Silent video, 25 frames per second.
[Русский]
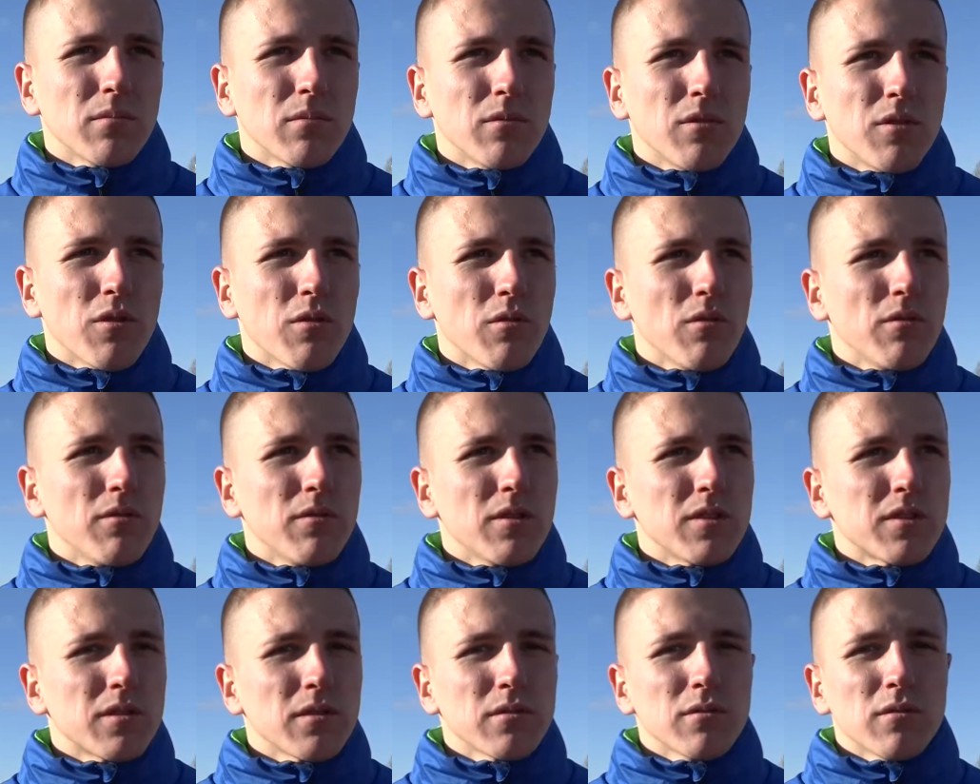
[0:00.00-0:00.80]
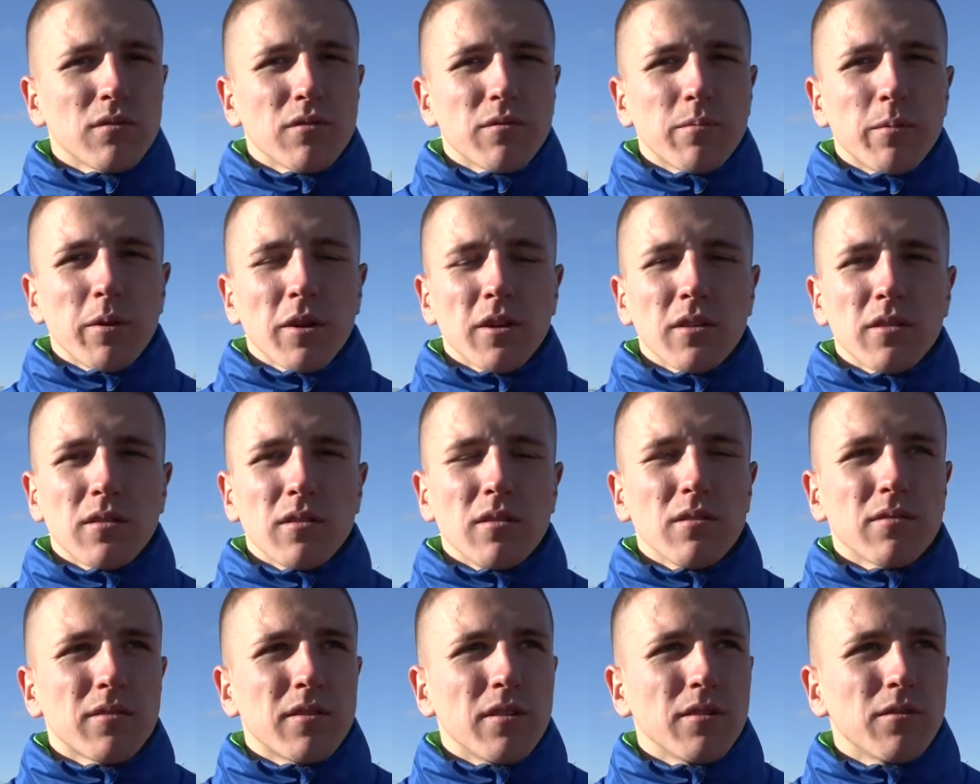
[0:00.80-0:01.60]
Еще весь сезон
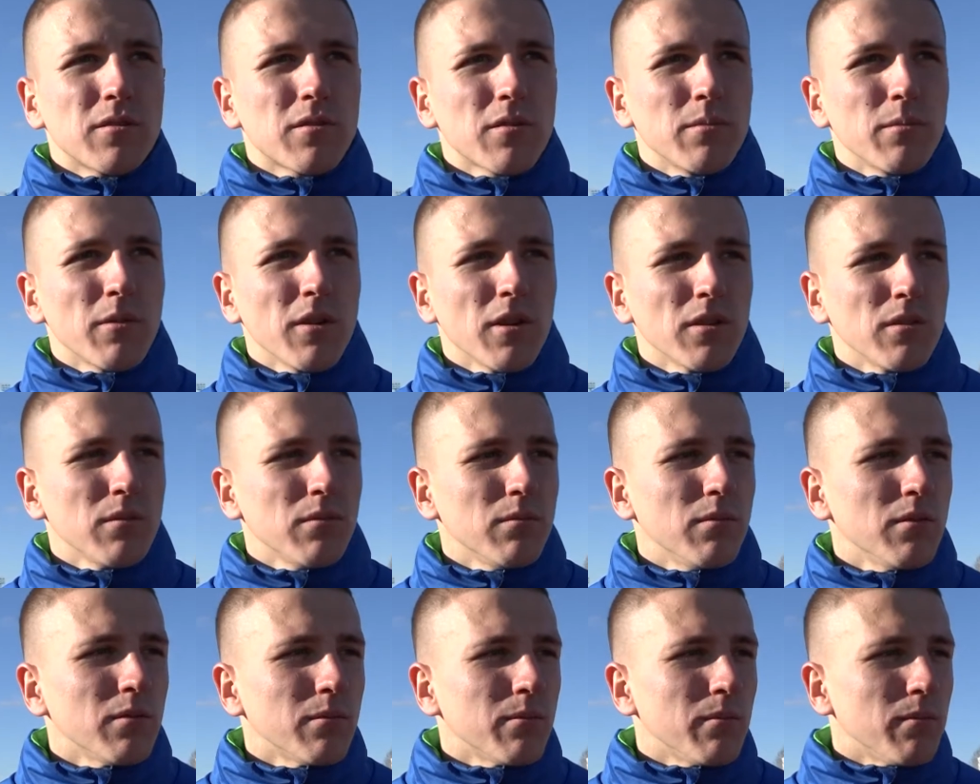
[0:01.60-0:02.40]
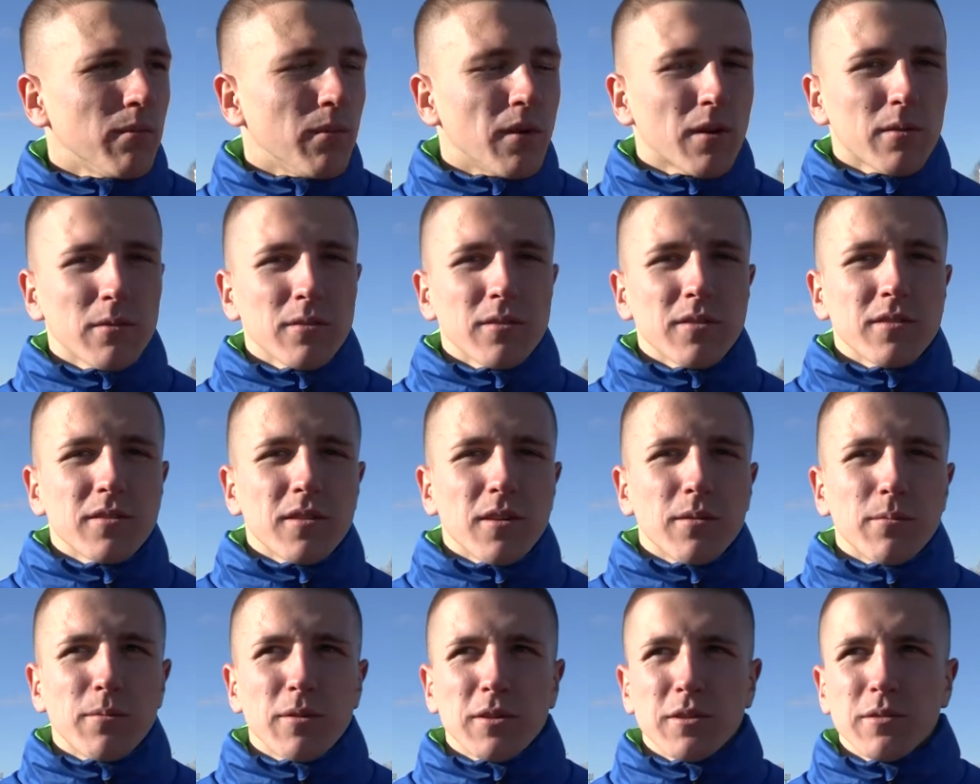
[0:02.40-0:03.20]
впереди. В следующем году будем бороться
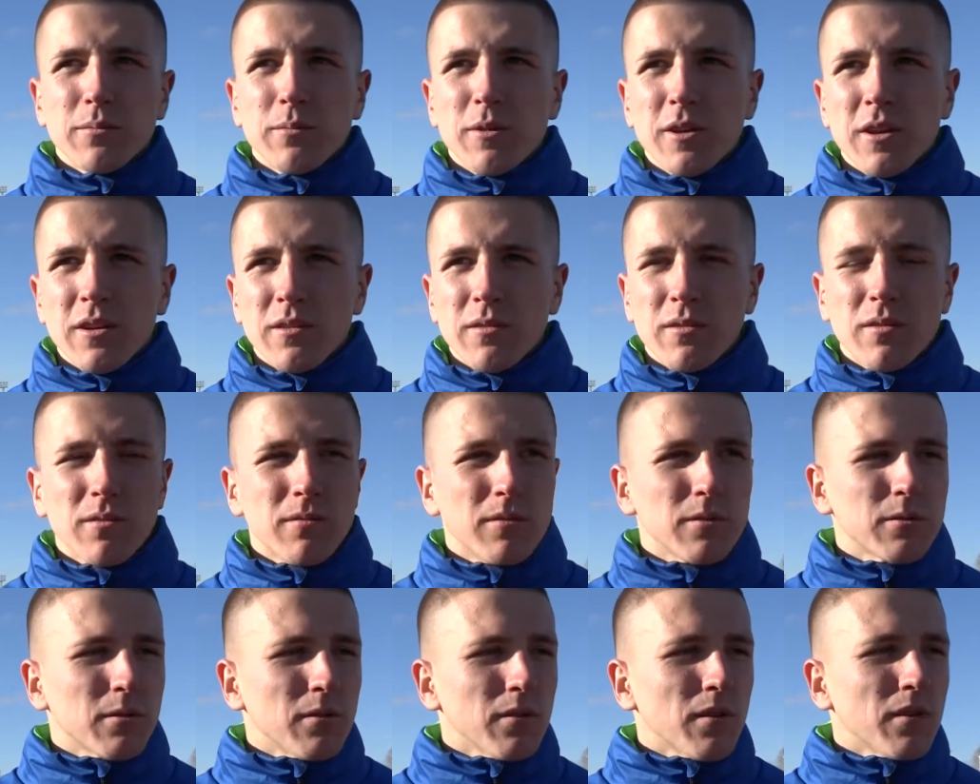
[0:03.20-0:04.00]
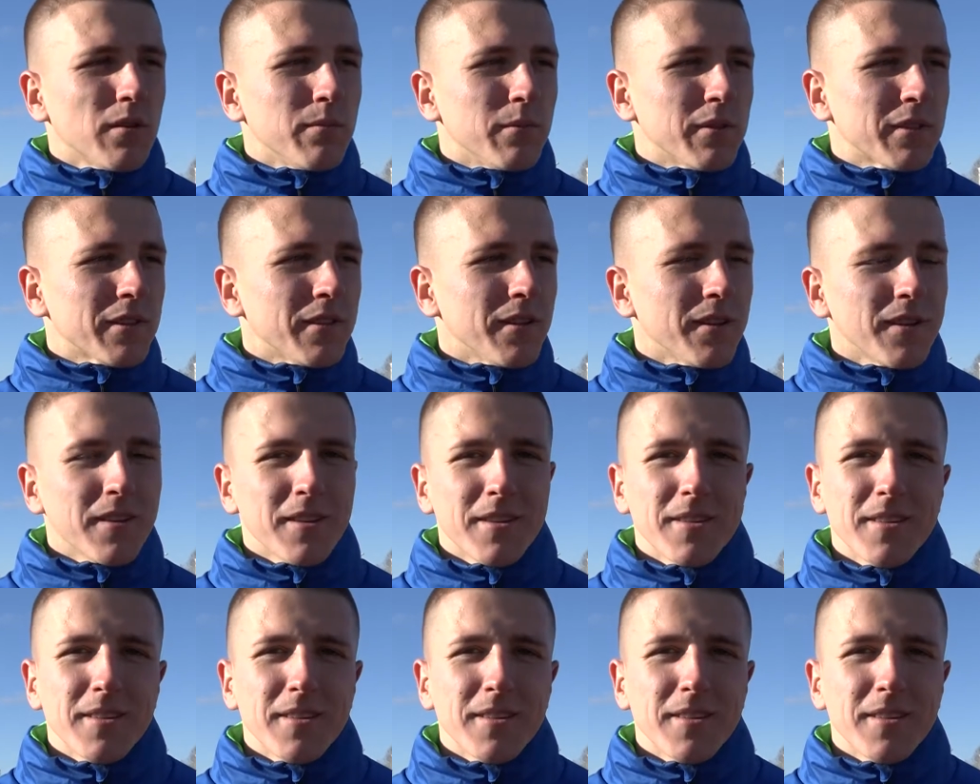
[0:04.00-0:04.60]
за максимально высокие места.